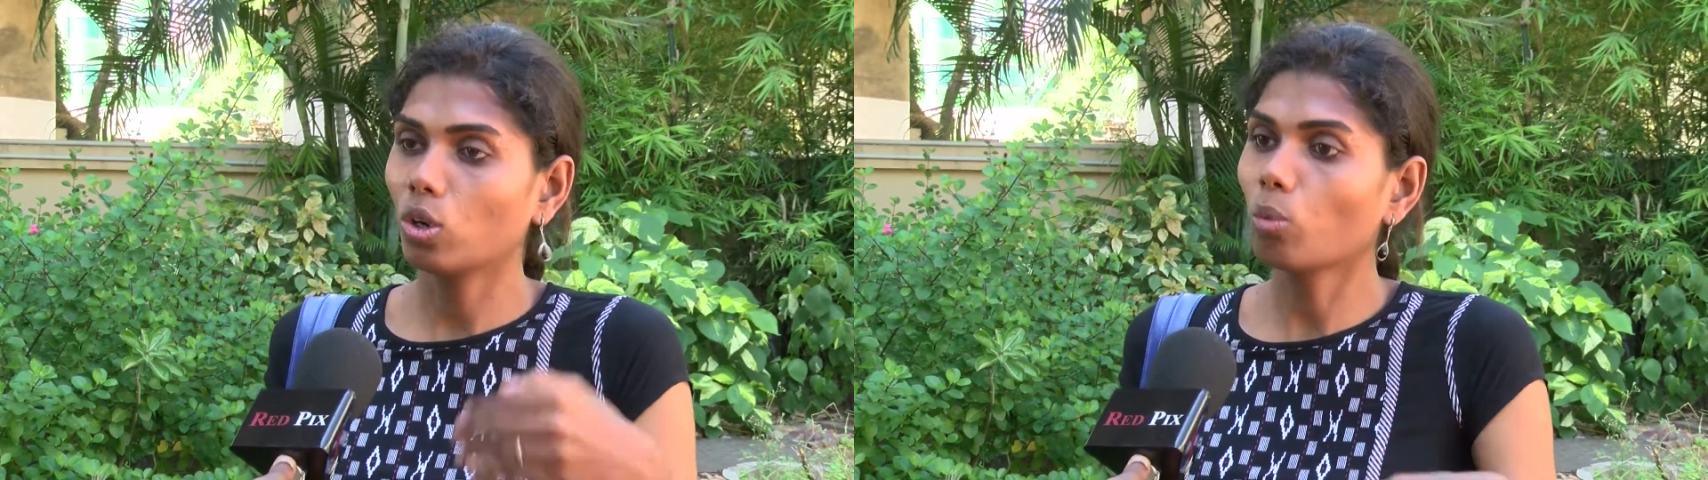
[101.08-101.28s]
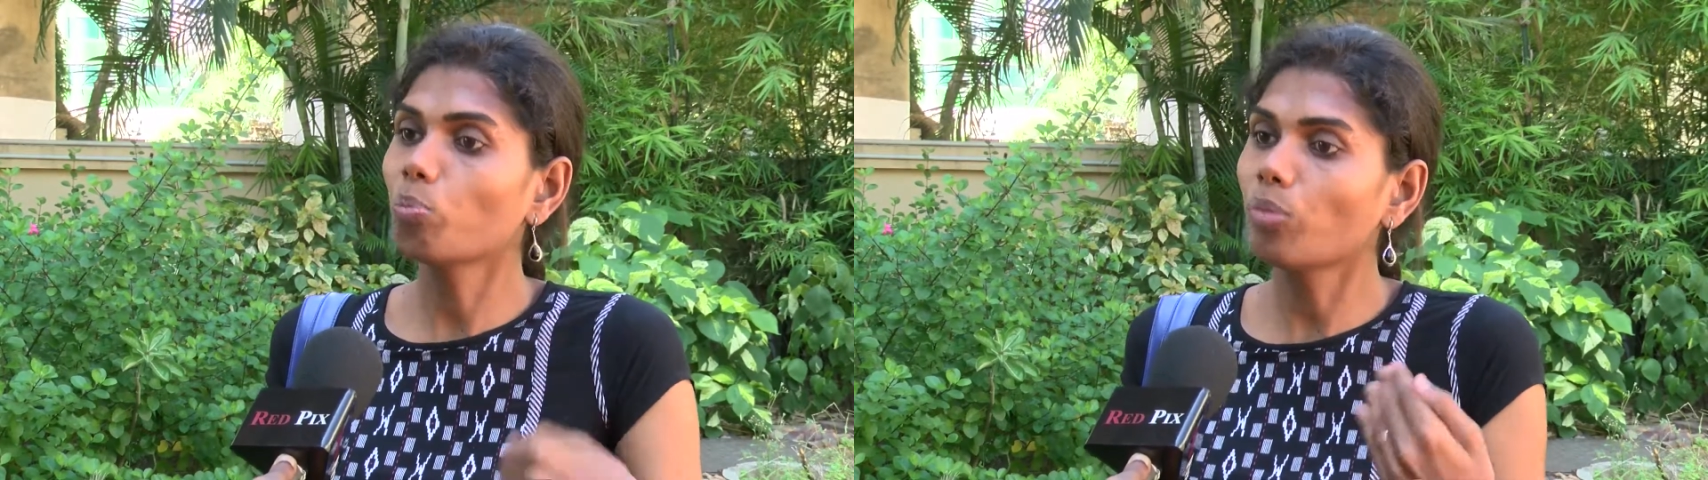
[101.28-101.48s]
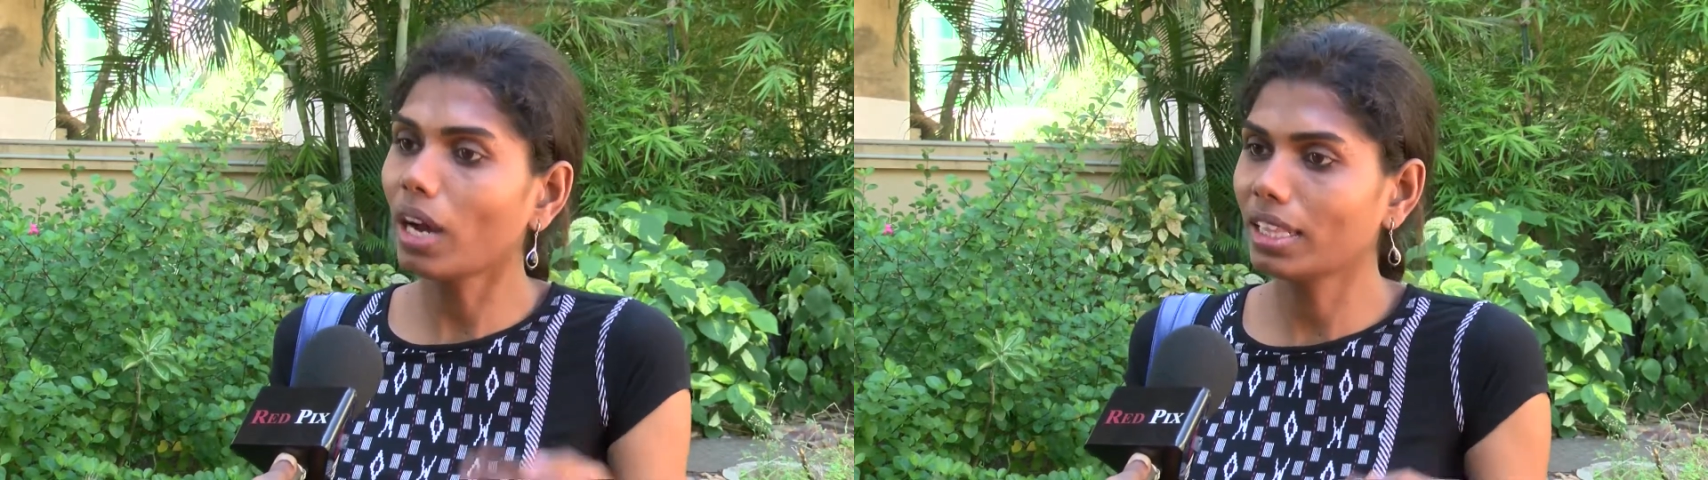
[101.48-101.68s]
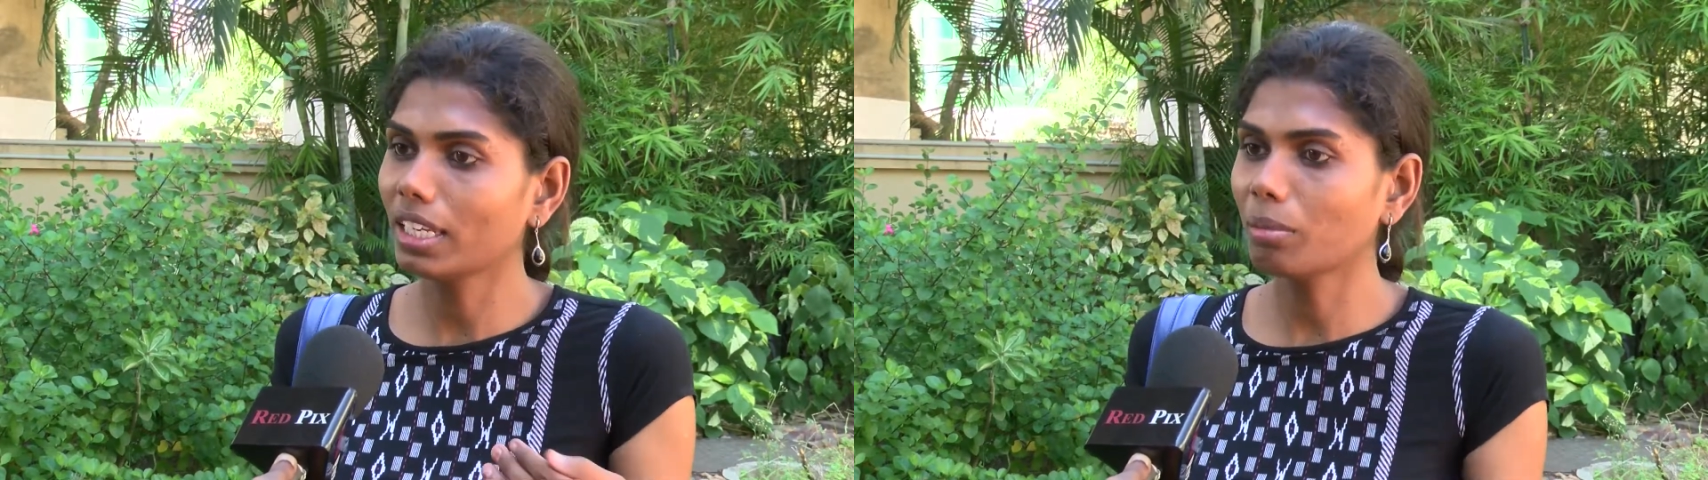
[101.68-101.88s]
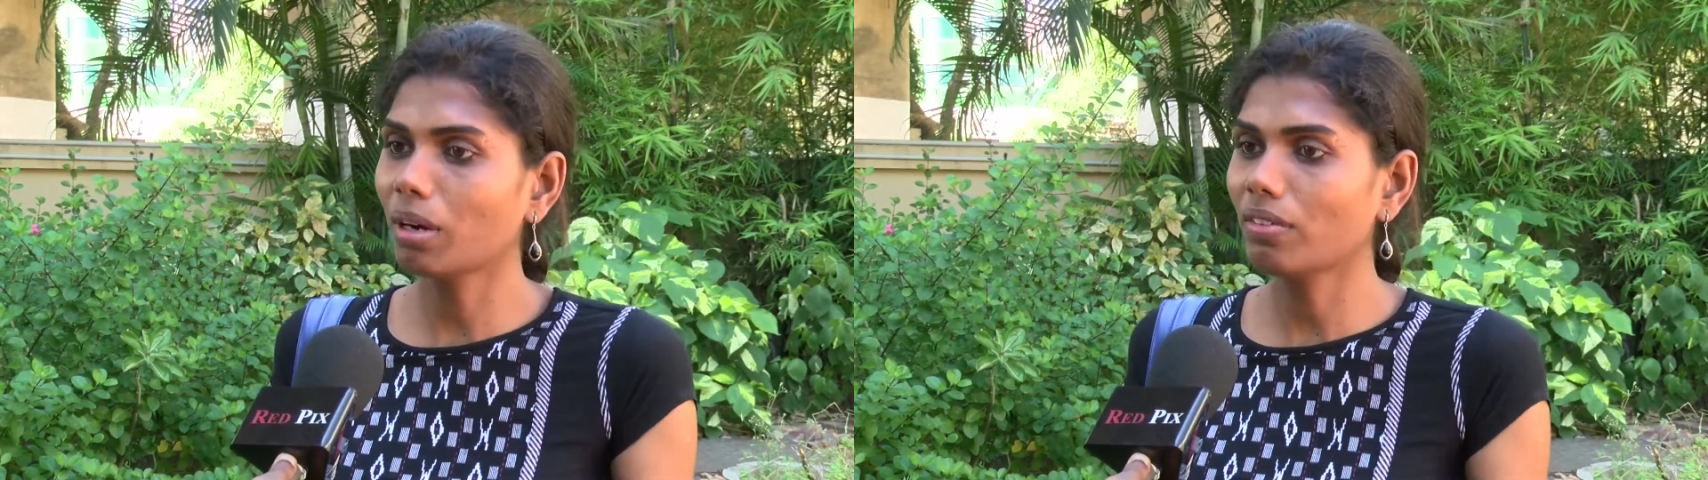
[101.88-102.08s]
ரொம்ப
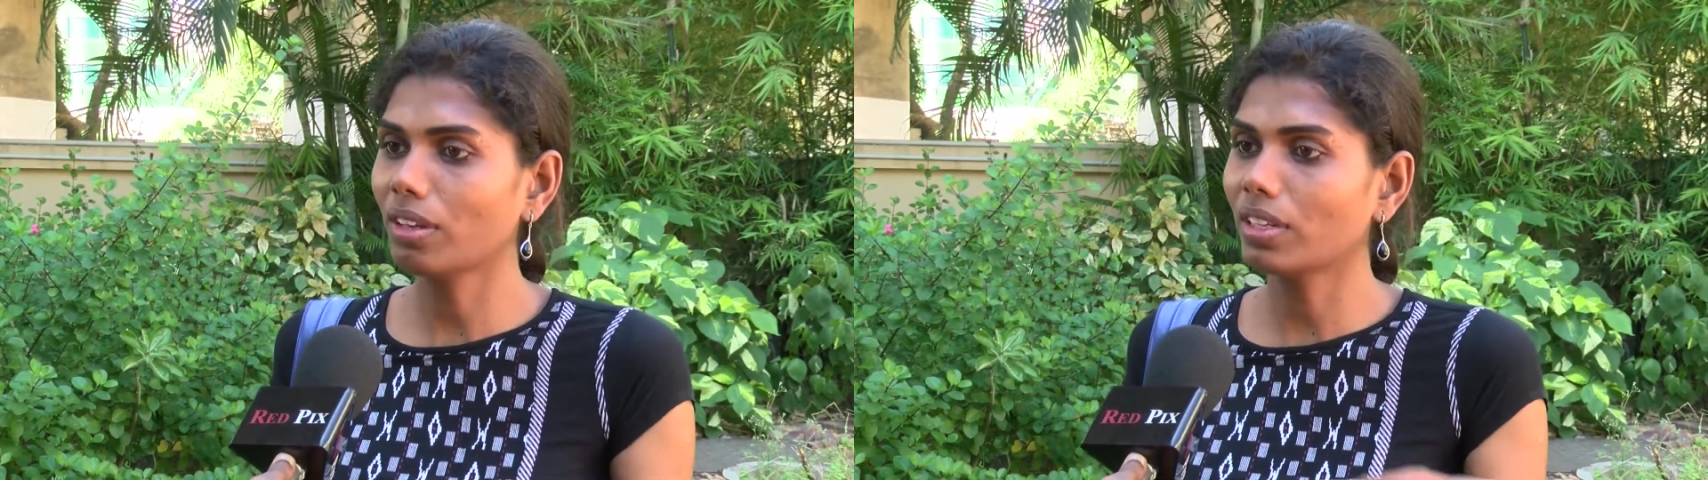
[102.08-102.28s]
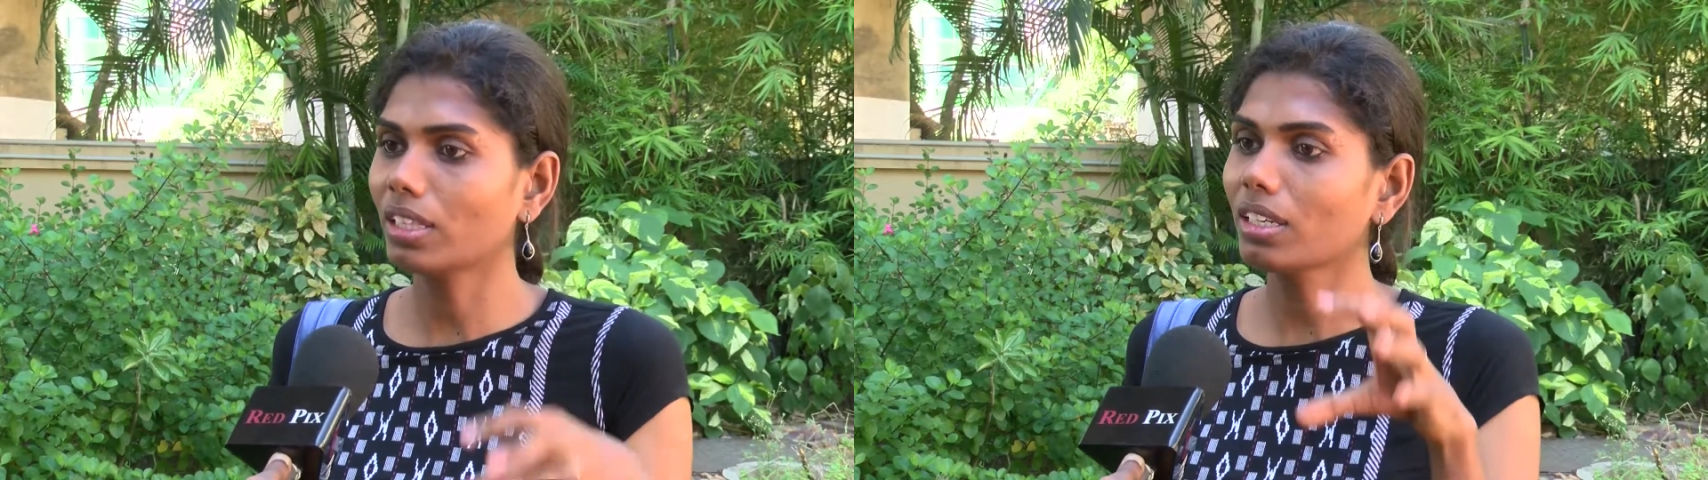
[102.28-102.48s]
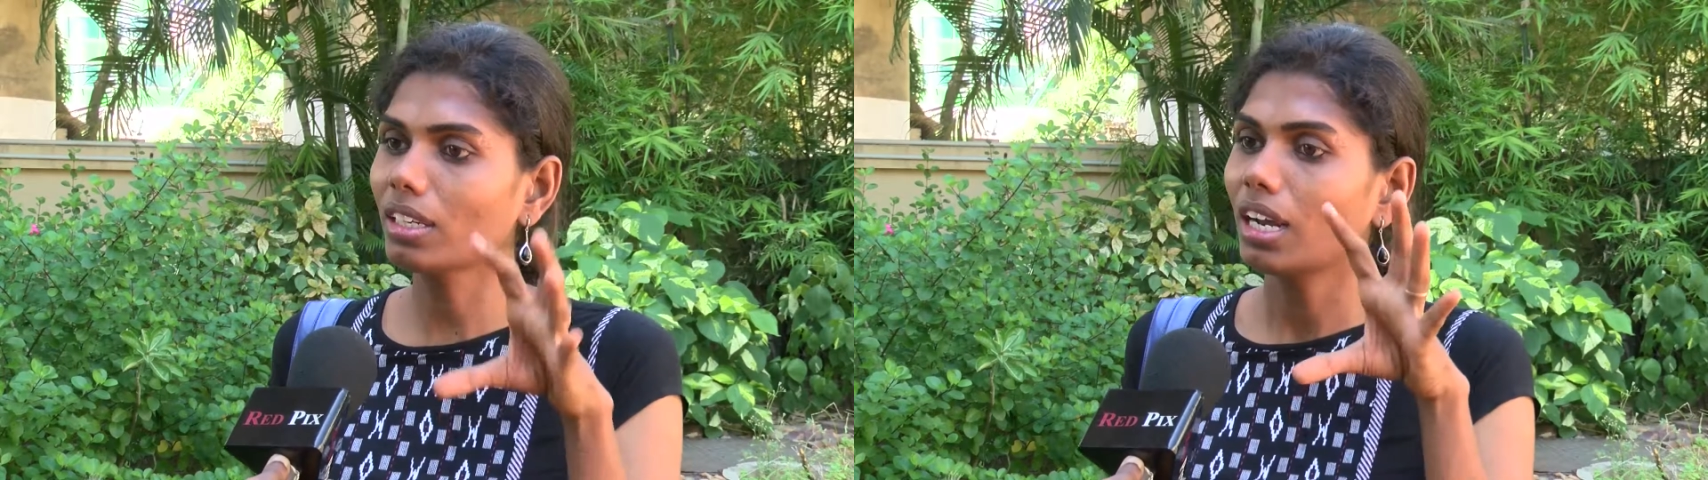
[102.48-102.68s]
அதிகமாகவே வந்து